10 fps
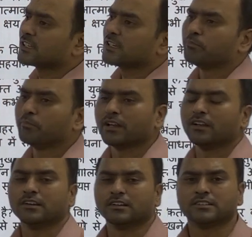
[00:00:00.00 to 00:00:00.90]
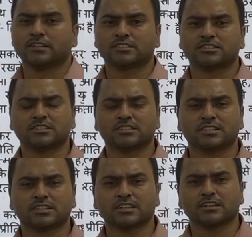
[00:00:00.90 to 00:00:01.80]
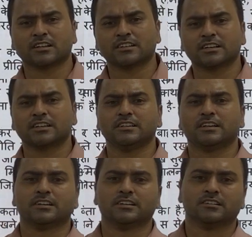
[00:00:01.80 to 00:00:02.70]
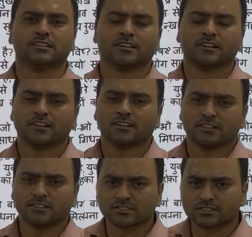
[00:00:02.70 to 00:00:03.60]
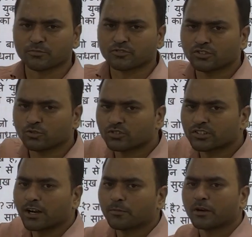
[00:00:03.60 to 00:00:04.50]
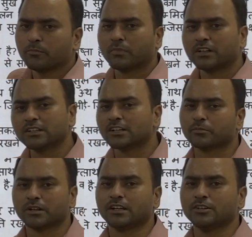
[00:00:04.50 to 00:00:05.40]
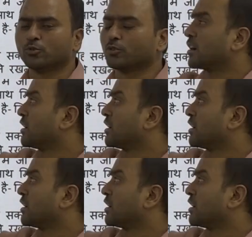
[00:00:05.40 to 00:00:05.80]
के मल हैं या चित्त की गंदगी है इस सब चीज़ों से आपका मन निर्मल नहीं हो रहा है